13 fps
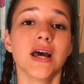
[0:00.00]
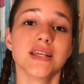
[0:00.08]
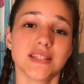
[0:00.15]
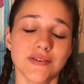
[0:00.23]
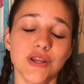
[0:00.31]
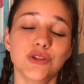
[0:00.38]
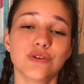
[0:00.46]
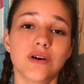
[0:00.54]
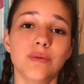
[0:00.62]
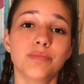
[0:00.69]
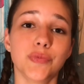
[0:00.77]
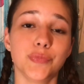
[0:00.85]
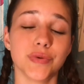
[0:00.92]
Советую
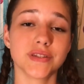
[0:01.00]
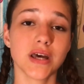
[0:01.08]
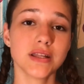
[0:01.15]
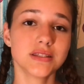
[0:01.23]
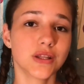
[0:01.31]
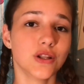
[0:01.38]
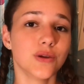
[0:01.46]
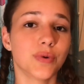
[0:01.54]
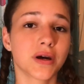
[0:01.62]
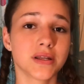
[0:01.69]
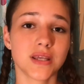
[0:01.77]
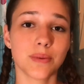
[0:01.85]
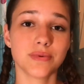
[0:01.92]
вам подписаться, либо
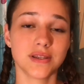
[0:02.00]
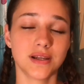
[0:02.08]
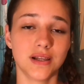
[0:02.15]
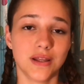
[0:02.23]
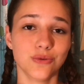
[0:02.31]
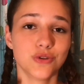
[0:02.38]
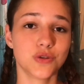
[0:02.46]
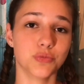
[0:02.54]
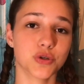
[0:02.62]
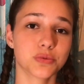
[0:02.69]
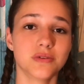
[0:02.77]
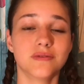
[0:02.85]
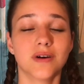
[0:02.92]
хотя бы заглянуть,
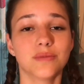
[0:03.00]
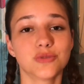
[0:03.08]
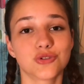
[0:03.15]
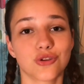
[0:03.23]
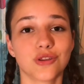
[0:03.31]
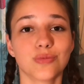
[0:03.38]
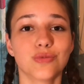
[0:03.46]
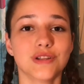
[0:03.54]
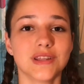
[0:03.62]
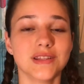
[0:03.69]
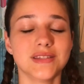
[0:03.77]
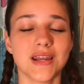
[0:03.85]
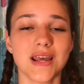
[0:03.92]
может быть вам что-то будет
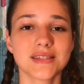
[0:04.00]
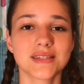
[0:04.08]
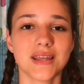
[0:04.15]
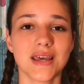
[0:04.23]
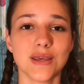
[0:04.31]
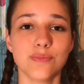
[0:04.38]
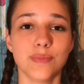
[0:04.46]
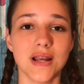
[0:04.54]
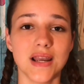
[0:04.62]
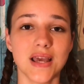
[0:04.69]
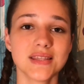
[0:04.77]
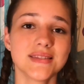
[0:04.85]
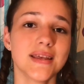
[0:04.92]
интересно и
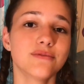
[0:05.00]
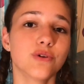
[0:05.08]
полезно.